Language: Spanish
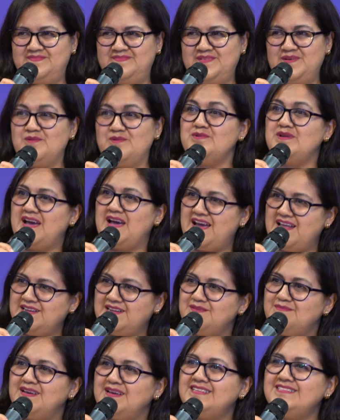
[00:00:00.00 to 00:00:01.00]

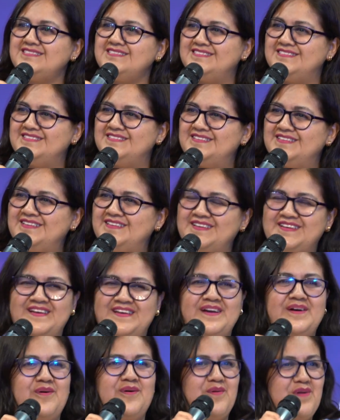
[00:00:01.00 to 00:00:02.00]
Unánimes,
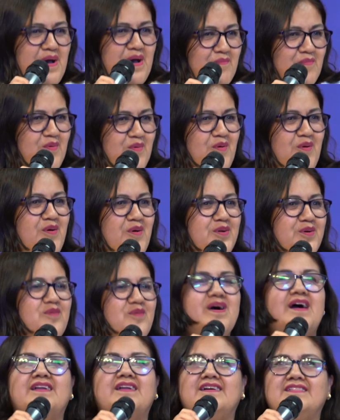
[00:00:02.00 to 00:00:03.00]
con amor,
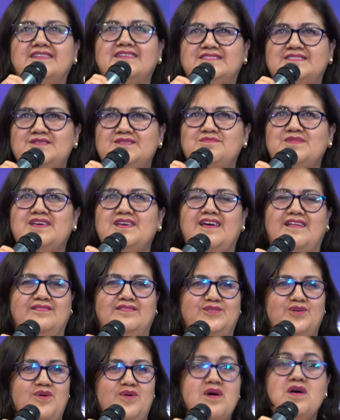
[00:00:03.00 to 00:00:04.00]
con
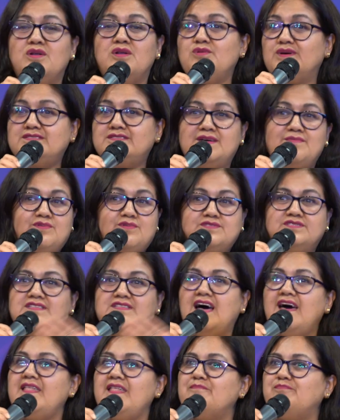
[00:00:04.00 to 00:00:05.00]
agradecimiento. No hacemos
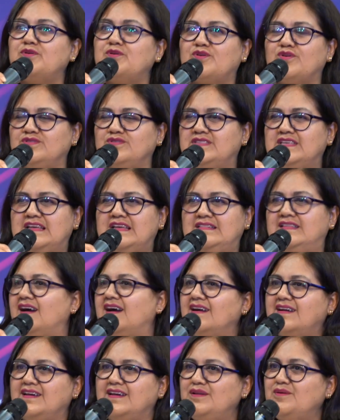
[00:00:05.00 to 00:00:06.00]
nada por contienda,
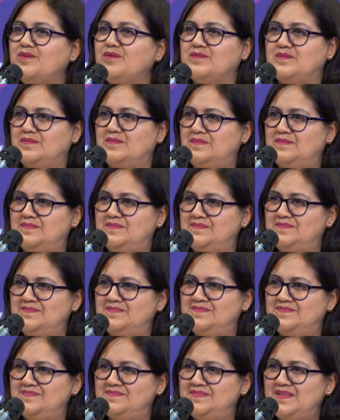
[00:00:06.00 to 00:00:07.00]
¿a que
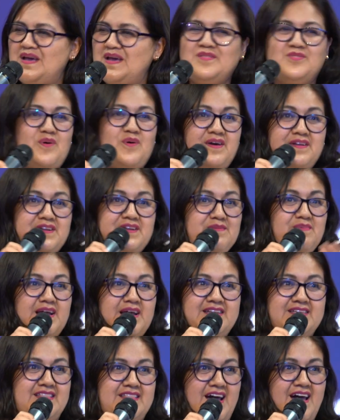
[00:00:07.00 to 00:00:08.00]
no? No hay
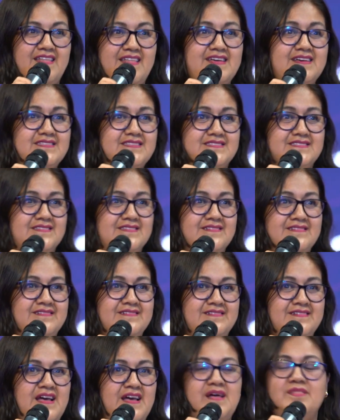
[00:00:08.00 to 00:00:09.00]
rivalidades,
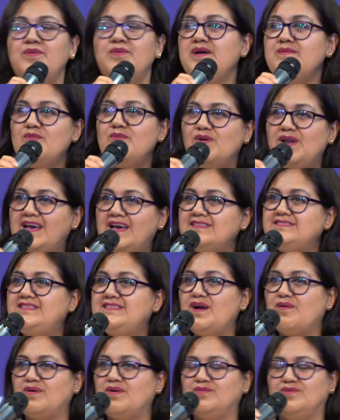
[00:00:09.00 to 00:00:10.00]
no hay
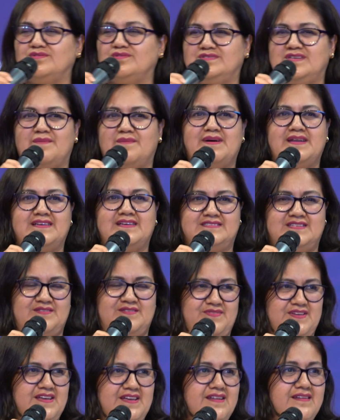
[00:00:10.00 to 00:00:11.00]
molestia cuando nos llaman a
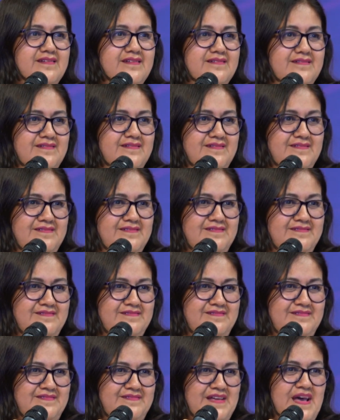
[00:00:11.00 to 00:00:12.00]
servir.
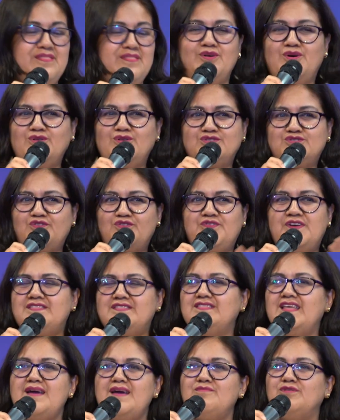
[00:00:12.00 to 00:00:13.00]
No nos
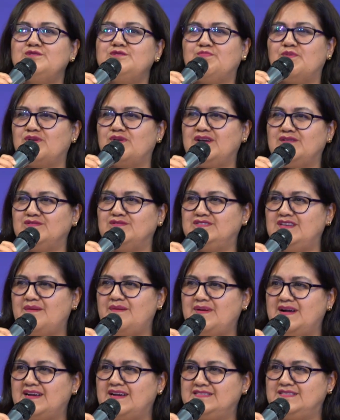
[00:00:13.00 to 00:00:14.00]
ofendemos porque nos
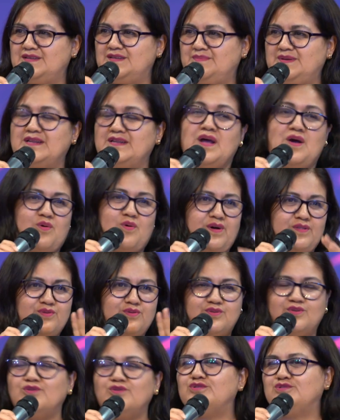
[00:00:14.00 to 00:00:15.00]
llaman a servir cuando
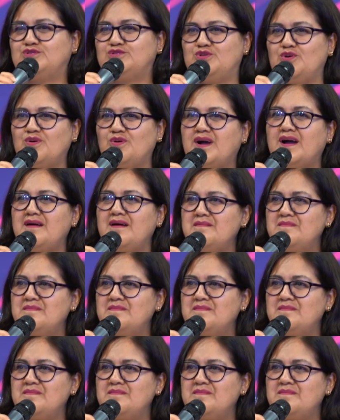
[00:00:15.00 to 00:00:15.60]
no nos toca.